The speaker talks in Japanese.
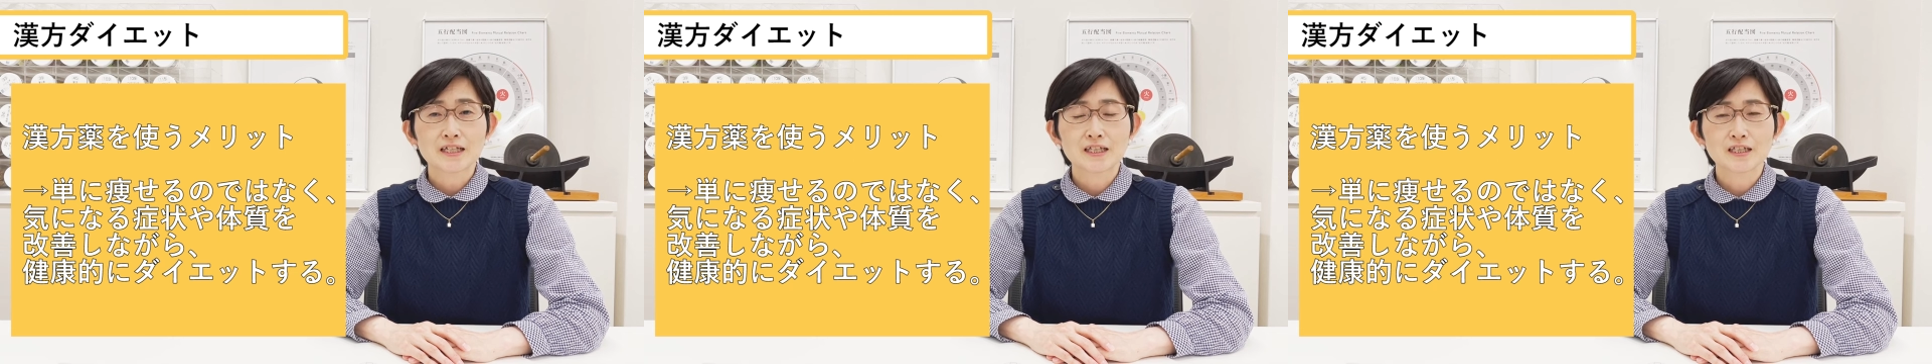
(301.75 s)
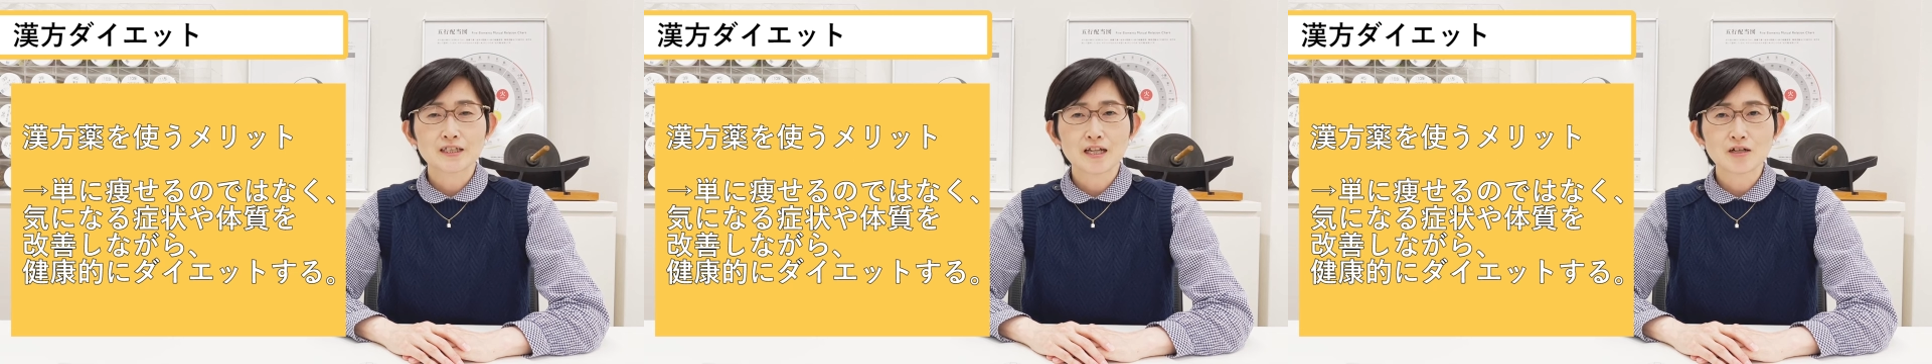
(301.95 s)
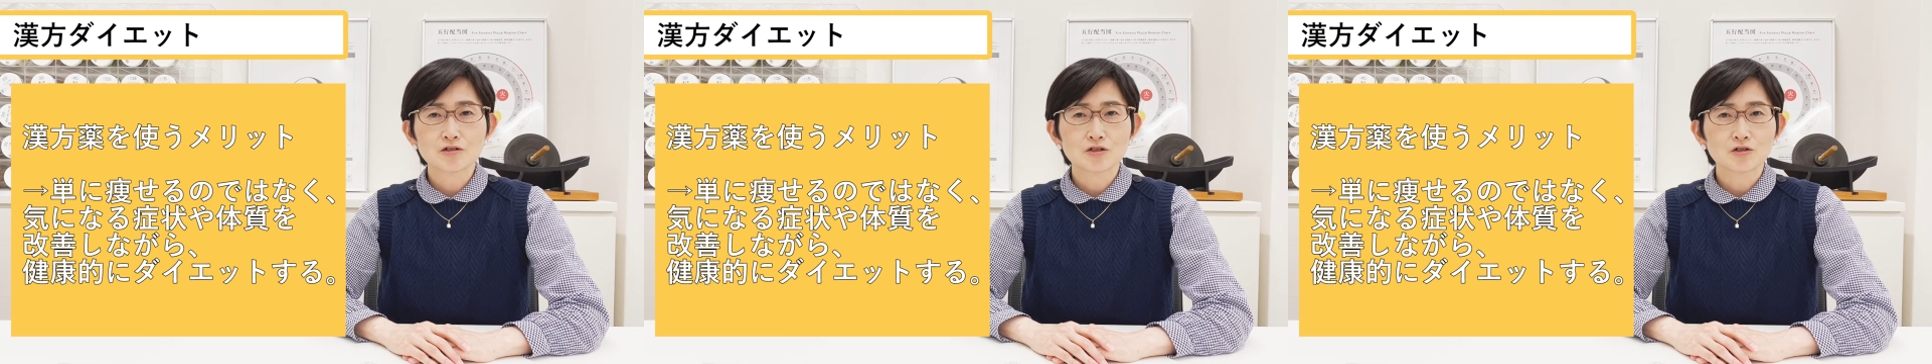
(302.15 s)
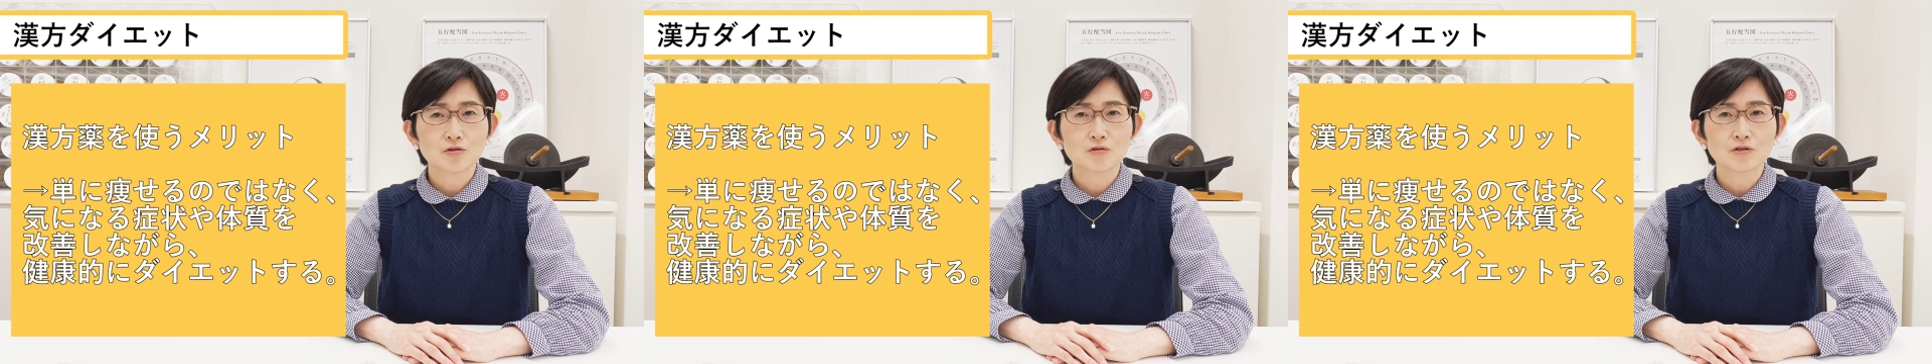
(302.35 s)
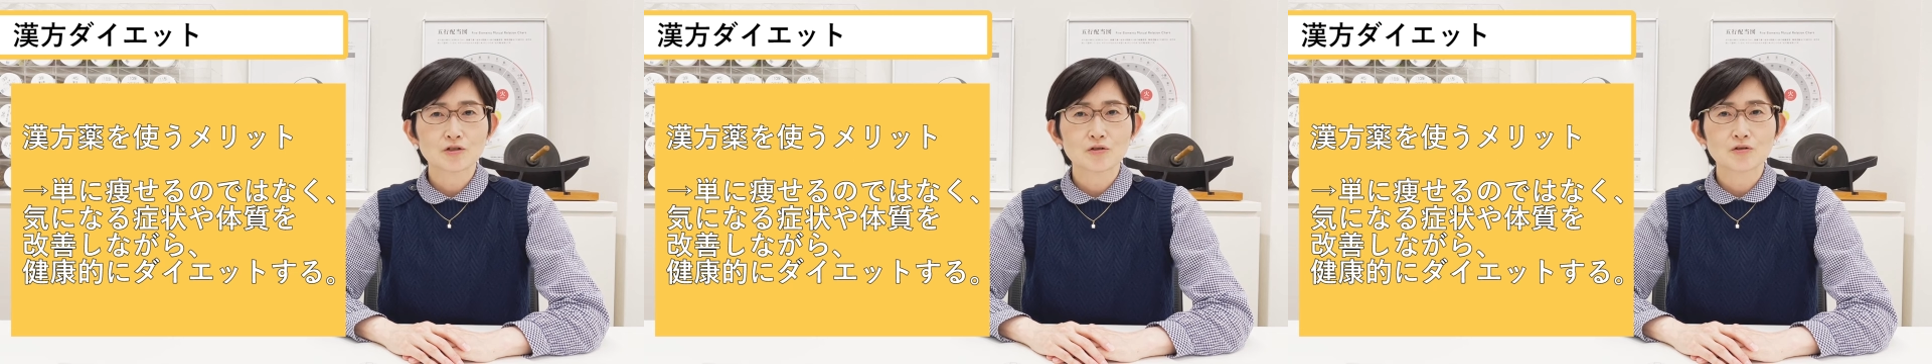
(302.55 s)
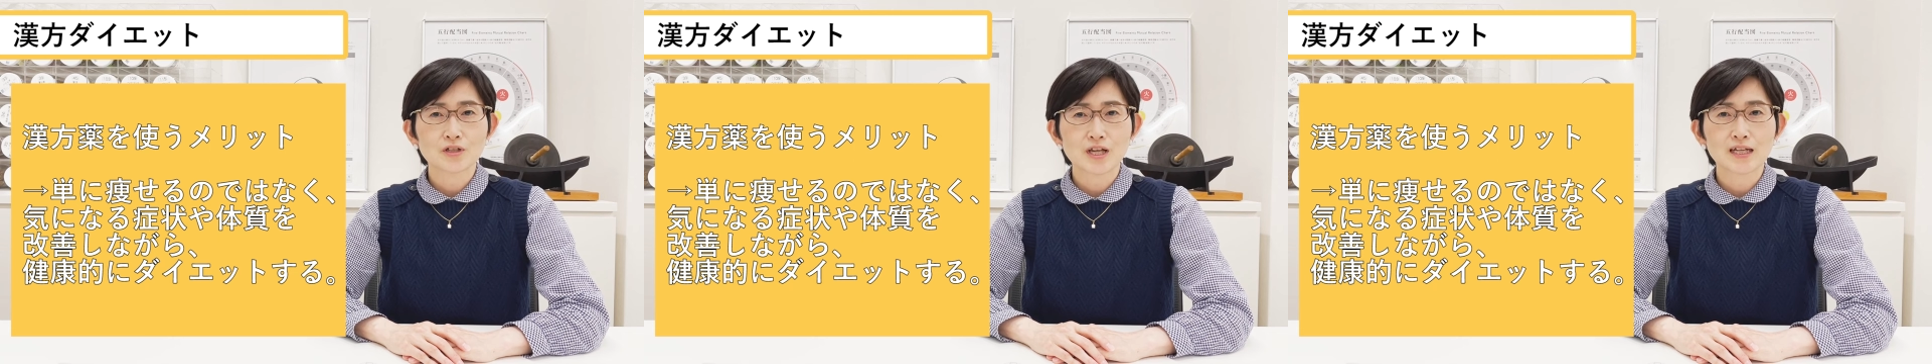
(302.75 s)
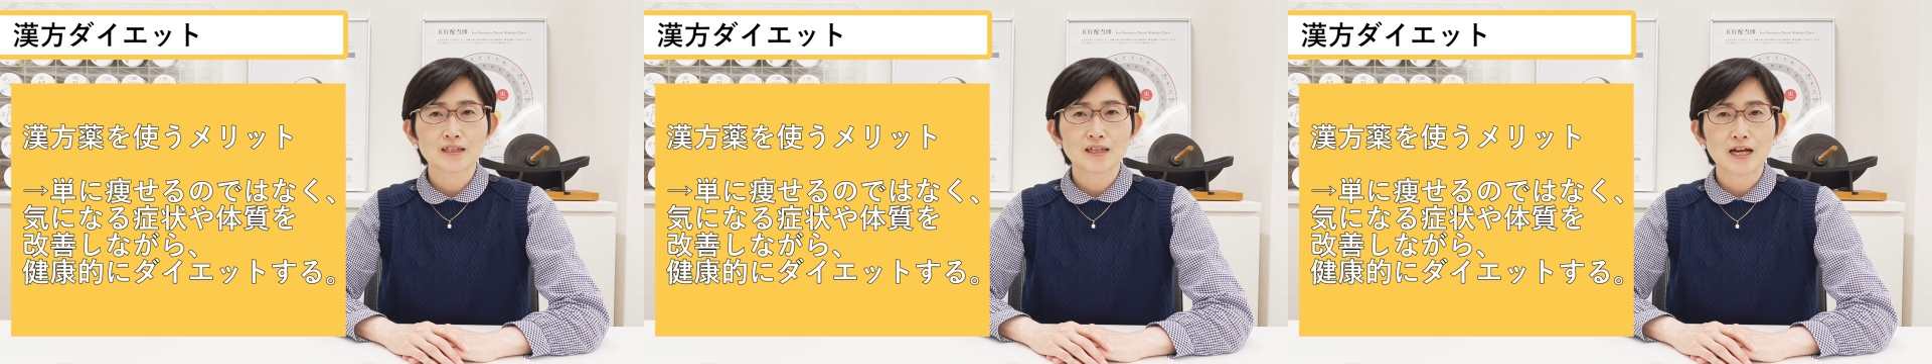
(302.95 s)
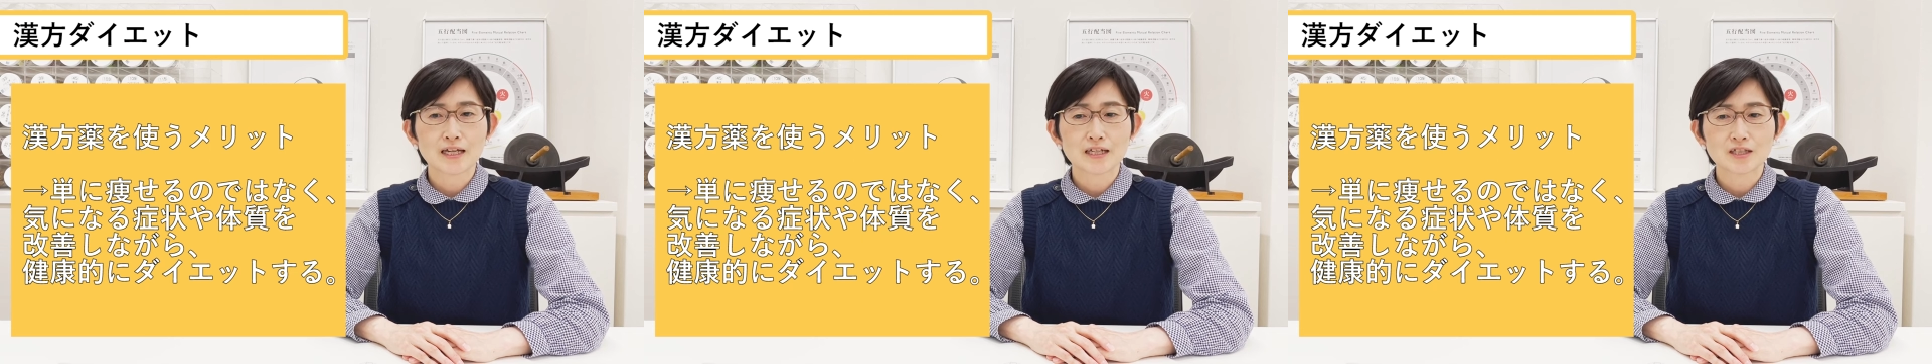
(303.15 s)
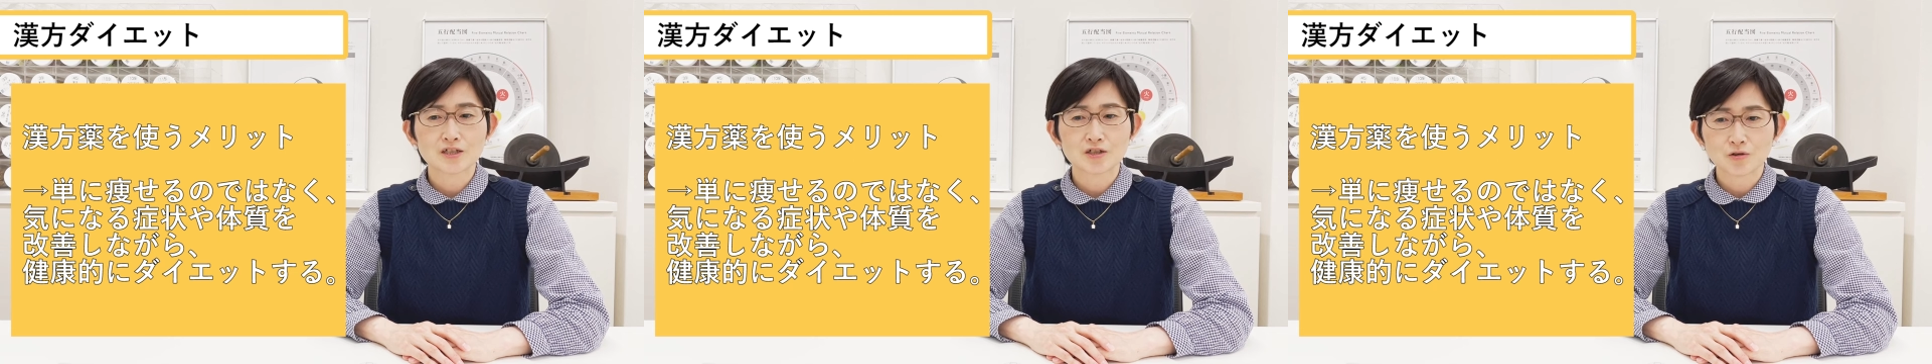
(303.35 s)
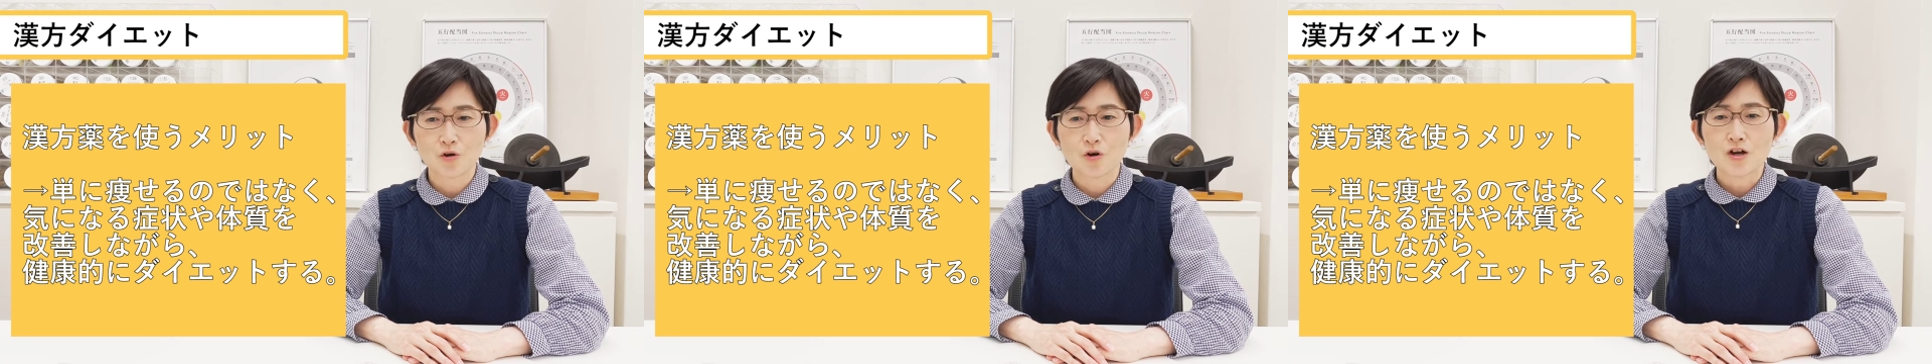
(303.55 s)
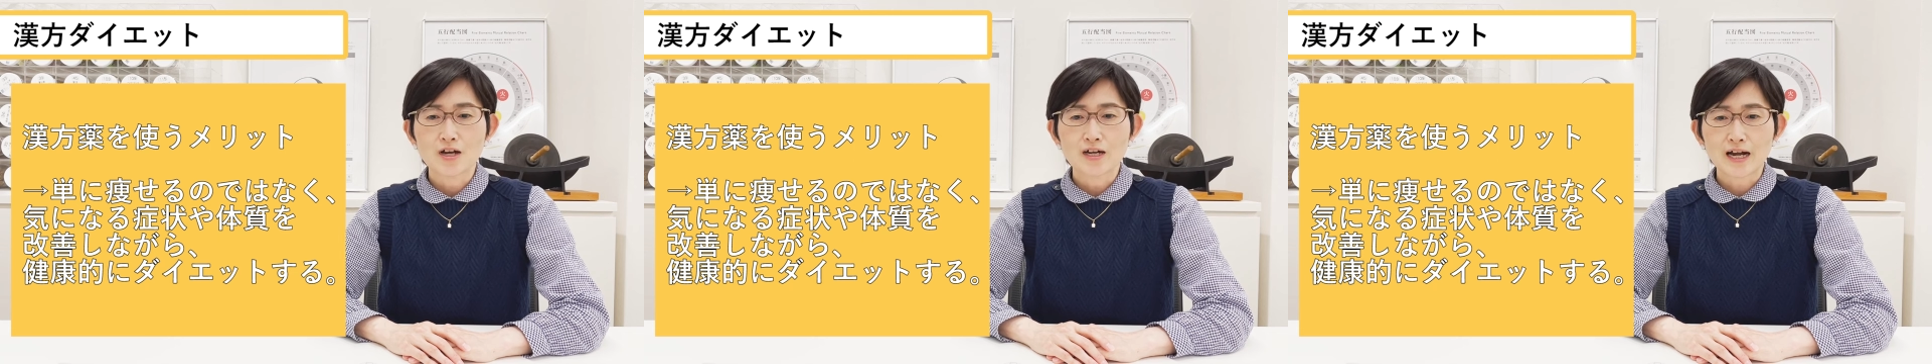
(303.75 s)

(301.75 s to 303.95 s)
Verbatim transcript: 気になる症状や体質を